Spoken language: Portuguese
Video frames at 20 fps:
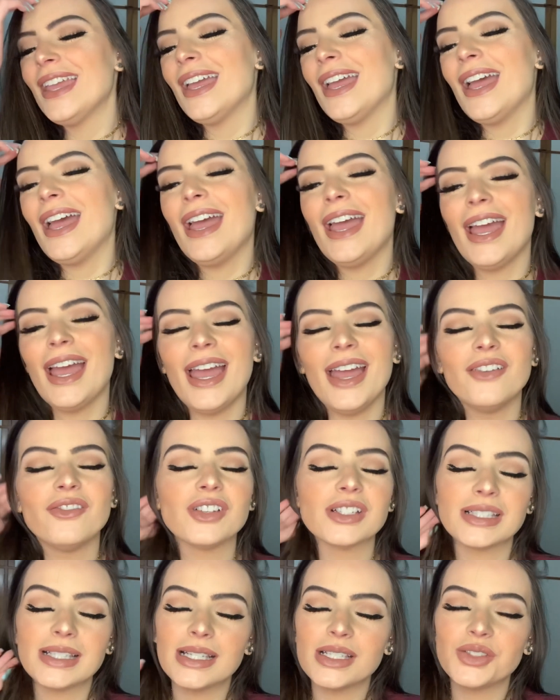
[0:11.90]
É,
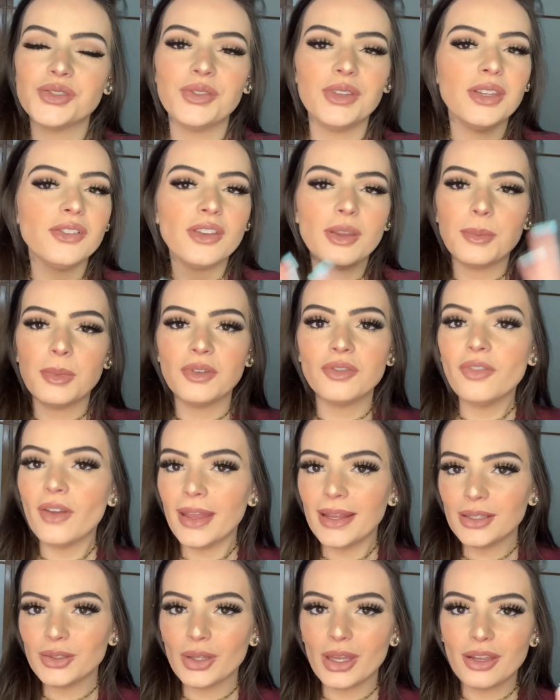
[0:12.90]
vocês vivem me
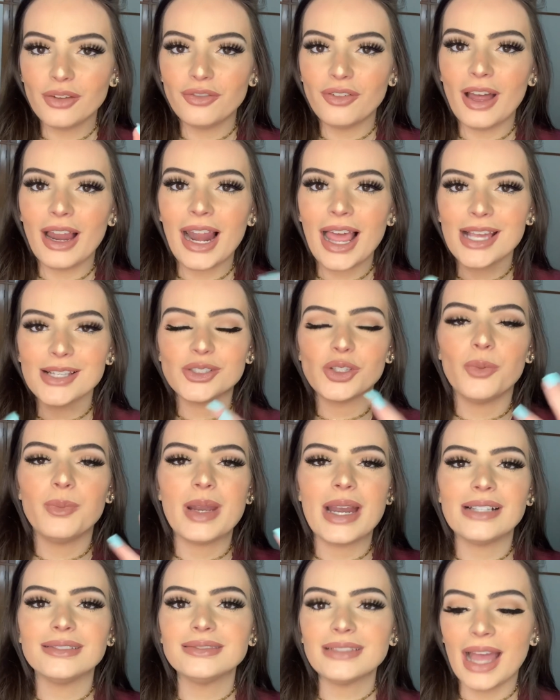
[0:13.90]
vendo aí falar sobre
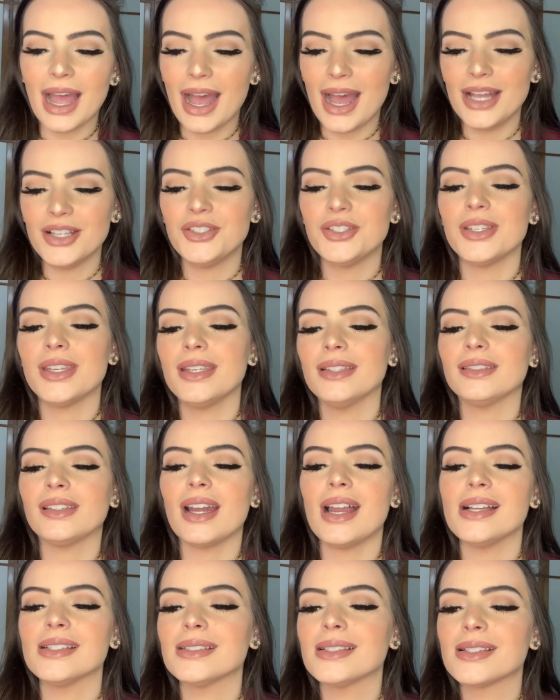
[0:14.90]
a Tati, que
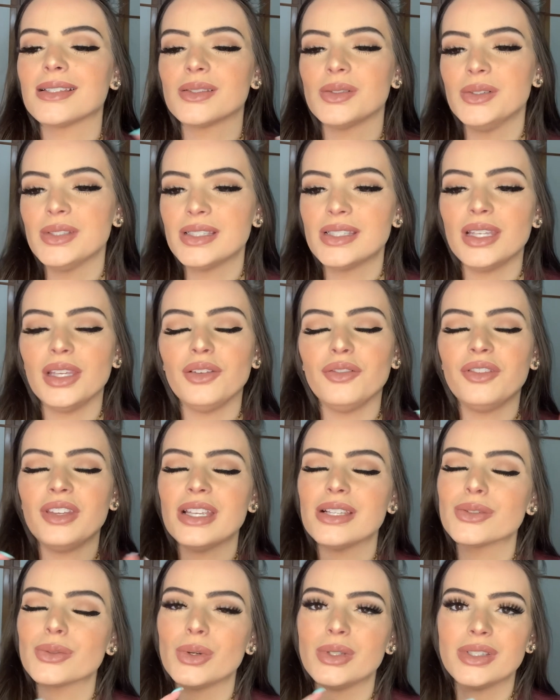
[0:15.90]
traz as coisas, que envia
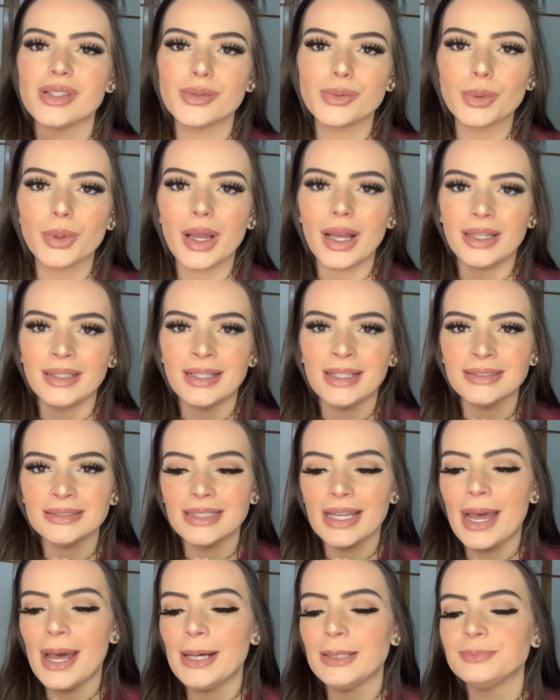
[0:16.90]
as coisas do
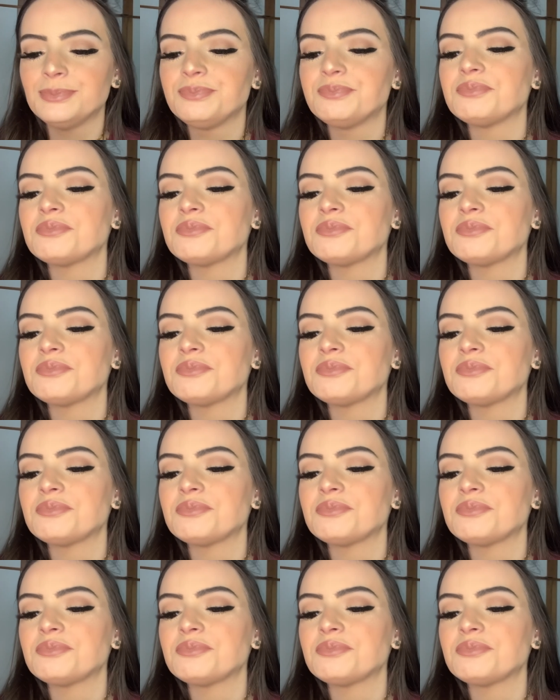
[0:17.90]
Canadá.